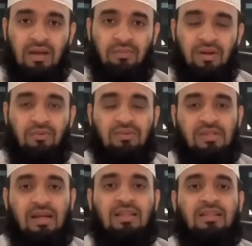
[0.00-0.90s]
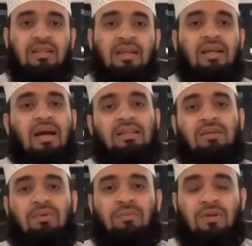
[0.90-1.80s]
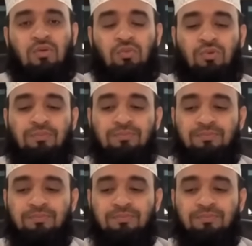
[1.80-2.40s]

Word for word: আমরা এখন জাকাত আদায়ের এই খাতের ব্যাপারে শুনব